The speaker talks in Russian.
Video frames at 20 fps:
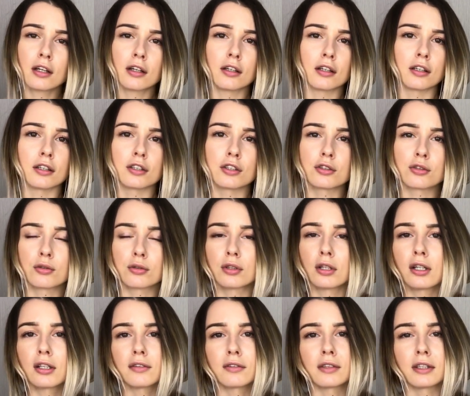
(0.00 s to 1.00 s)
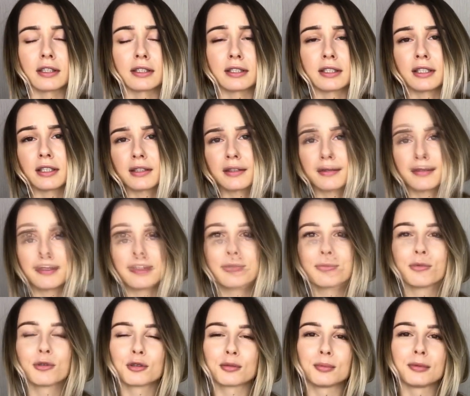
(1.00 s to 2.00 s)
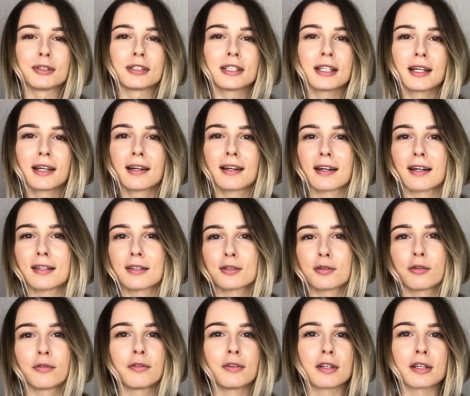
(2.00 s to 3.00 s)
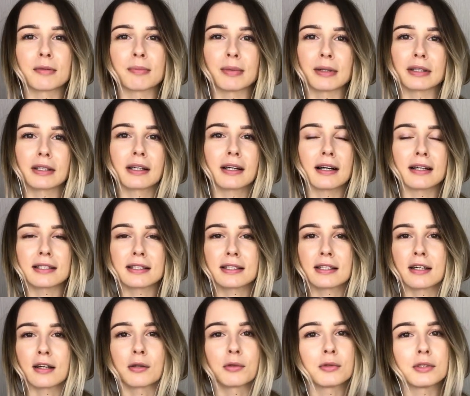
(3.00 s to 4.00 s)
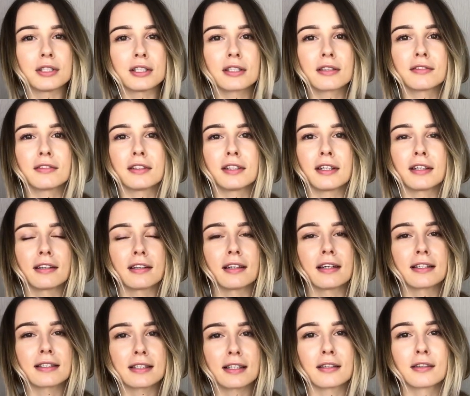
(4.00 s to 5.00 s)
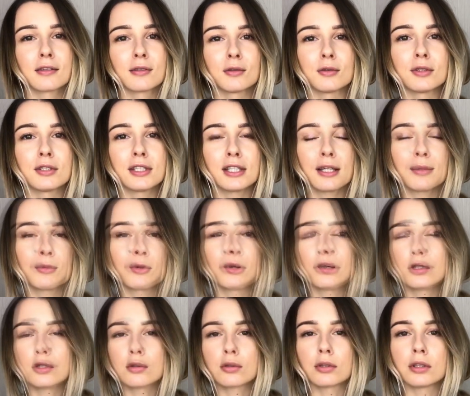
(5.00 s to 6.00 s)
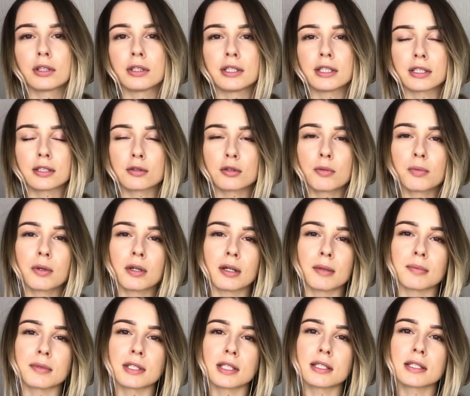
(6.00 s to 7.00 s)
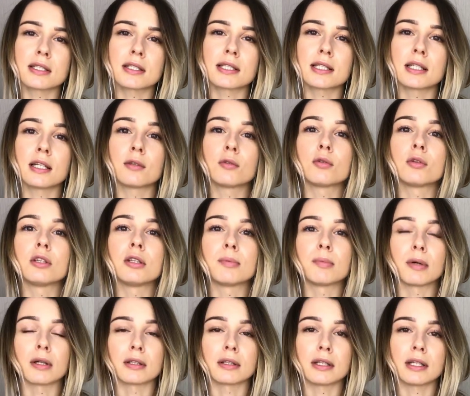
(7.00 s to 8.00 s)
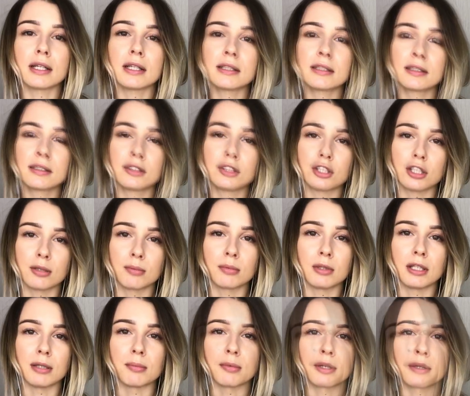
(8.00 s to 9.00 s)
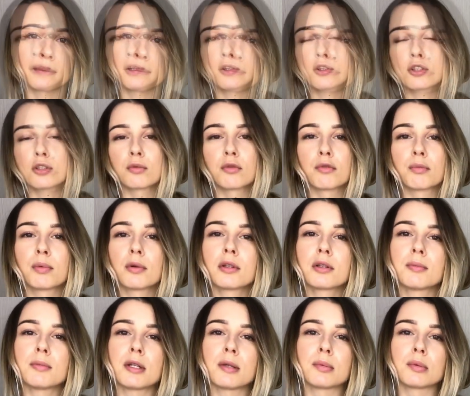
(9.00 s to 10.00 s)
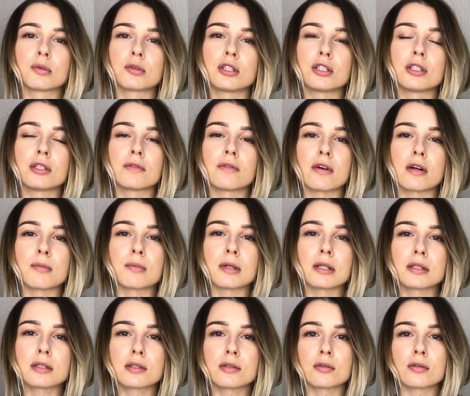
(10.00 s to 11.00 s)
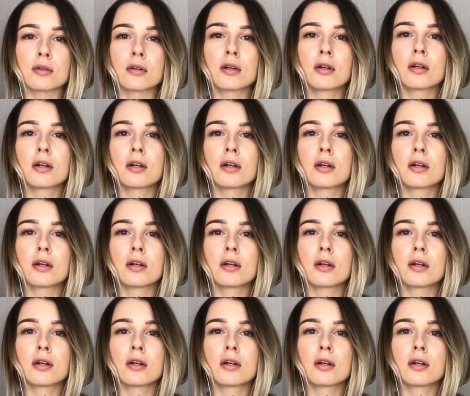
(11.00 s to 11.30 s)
э, из журналов, газет, это могут быть радиоэфиры, подкасты, аудирование на заданную тему. То есть исходный текст топика обязательно следует дополнять чем-либо, чтобы в полной мере получить информацию